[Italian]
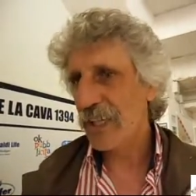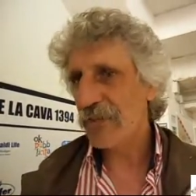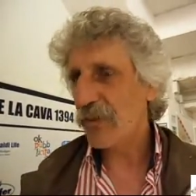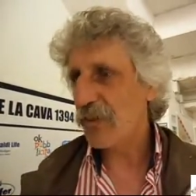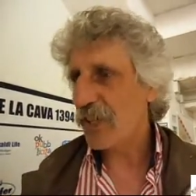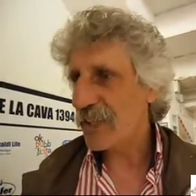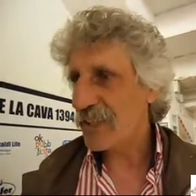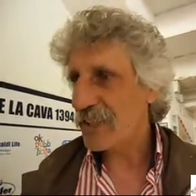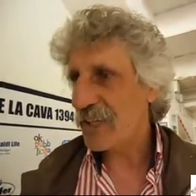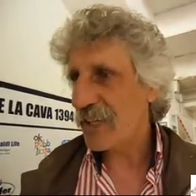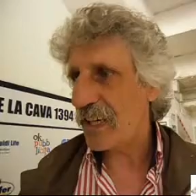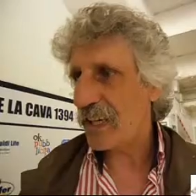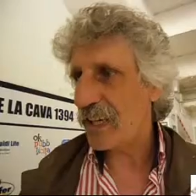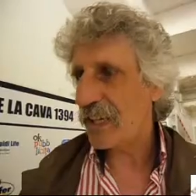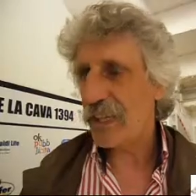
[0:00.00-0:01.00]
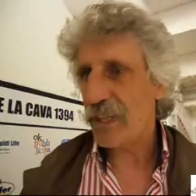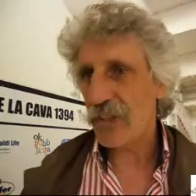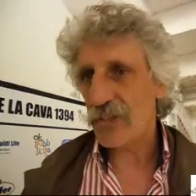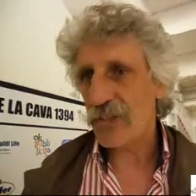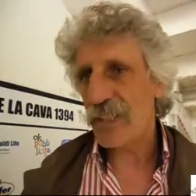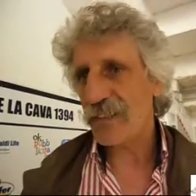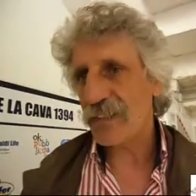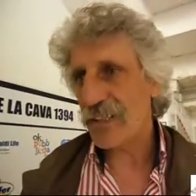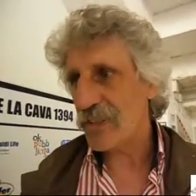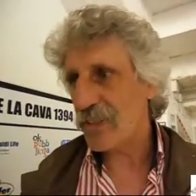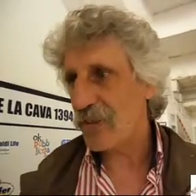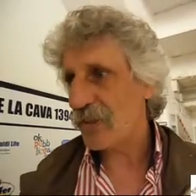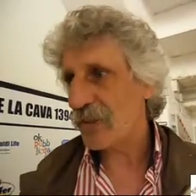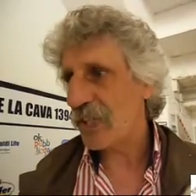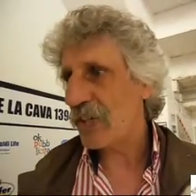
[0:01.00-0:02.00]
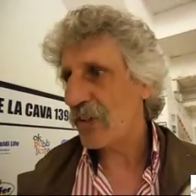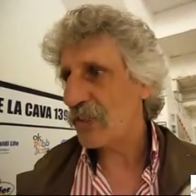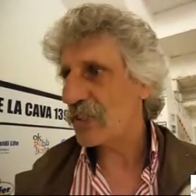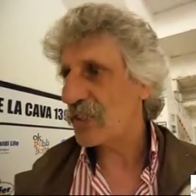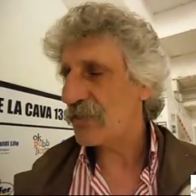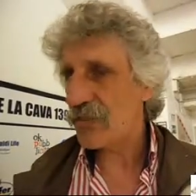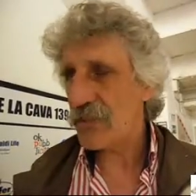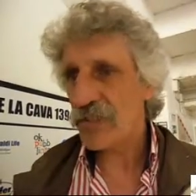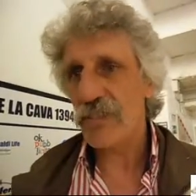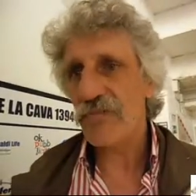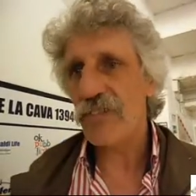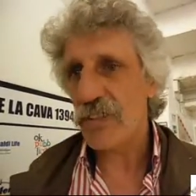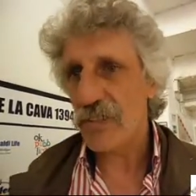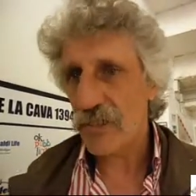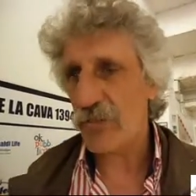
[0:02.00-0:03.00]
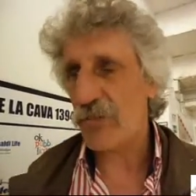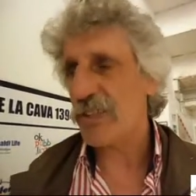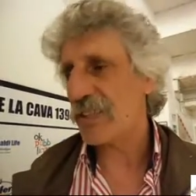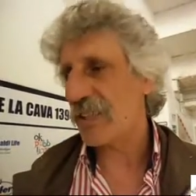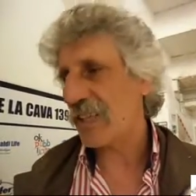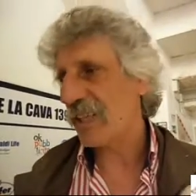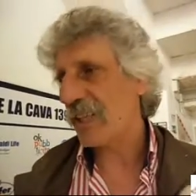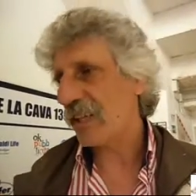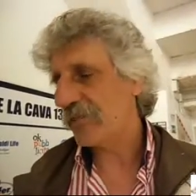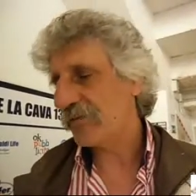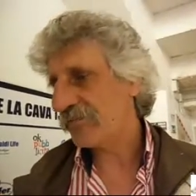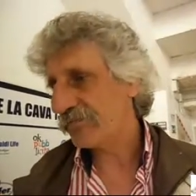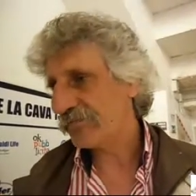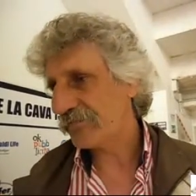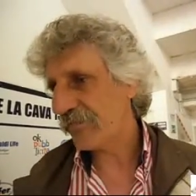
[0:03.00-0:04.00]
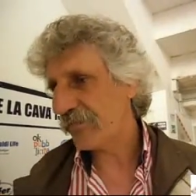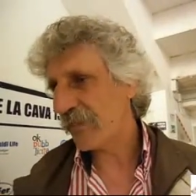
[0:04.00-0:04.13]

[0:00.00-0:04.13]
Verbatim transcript: focalizzare le nostre attenzioni, i nostri sforzi fisici su questa gara. La mia